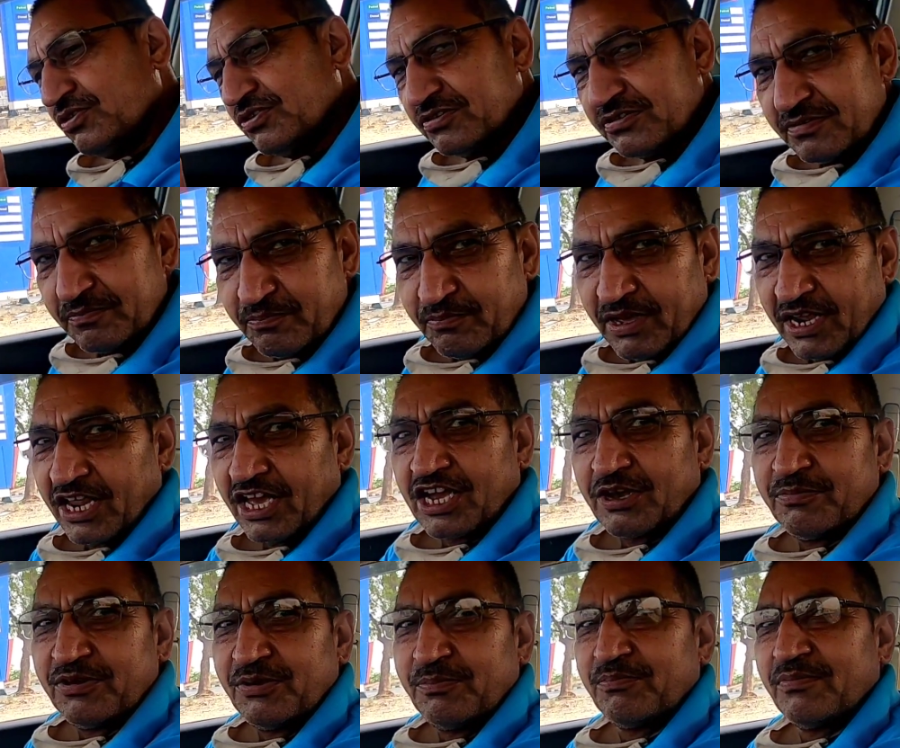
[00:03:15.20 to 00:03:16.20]
ऑन और
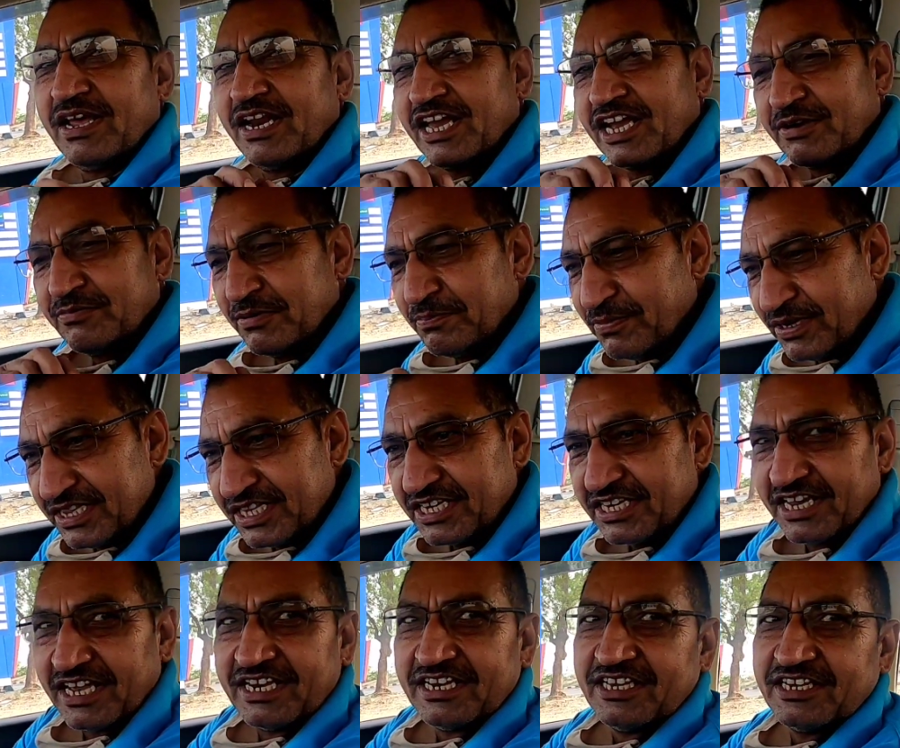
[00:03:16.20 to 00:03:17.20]
थर्टी मैंने कभी बंद
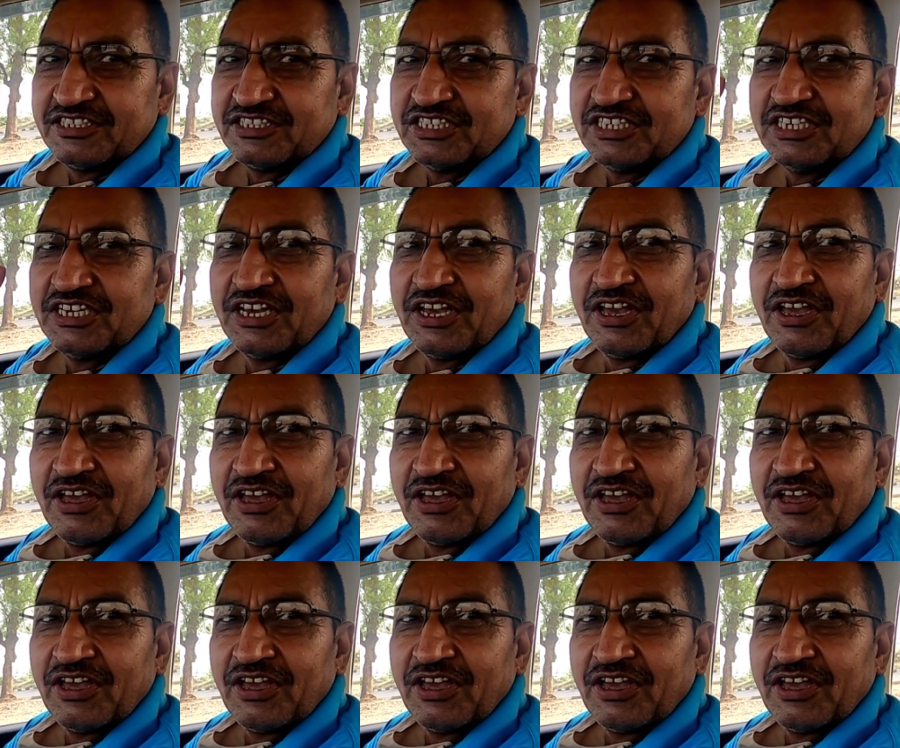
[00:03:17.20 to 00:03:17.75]
किया ही नहीं एसी